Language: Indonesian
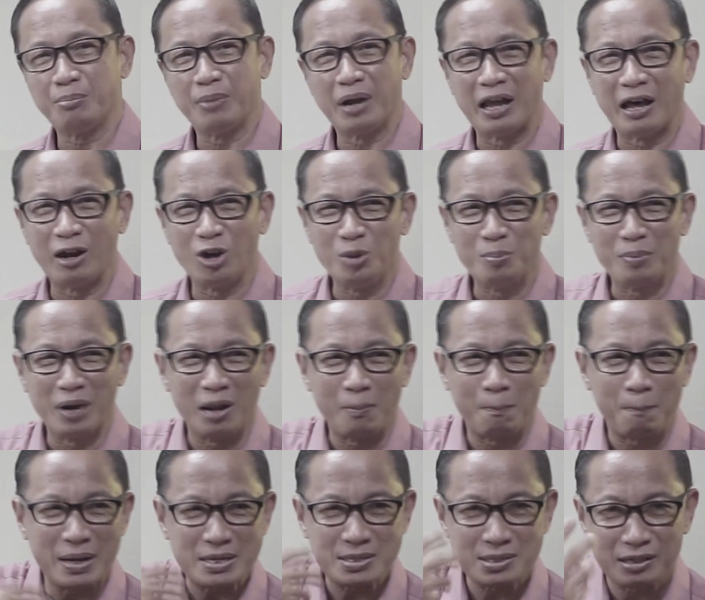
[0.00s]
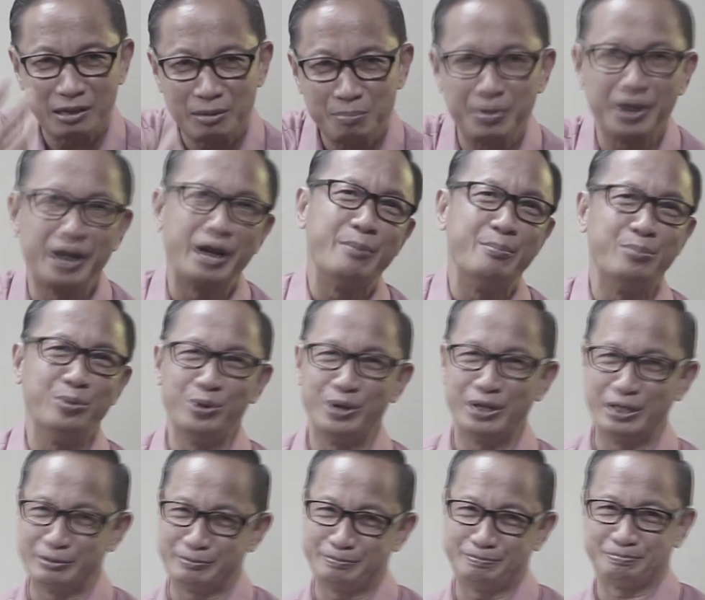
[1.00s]
melalui melepaskan
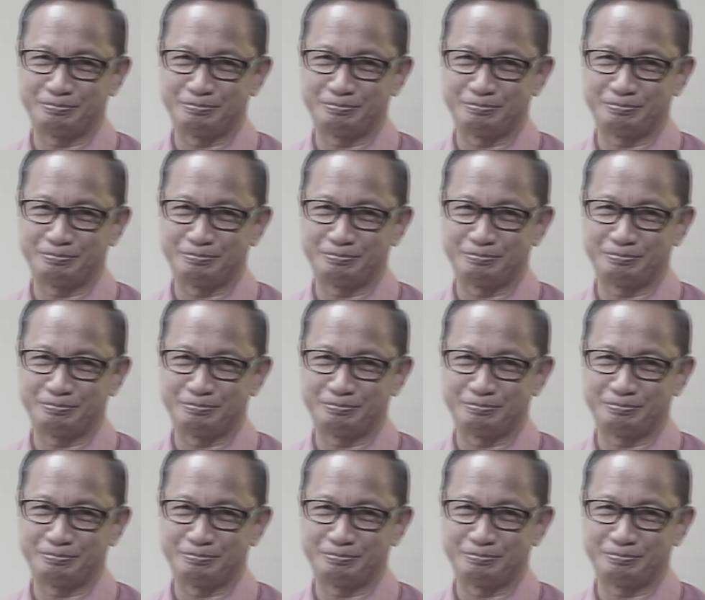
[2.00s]
pengampunan.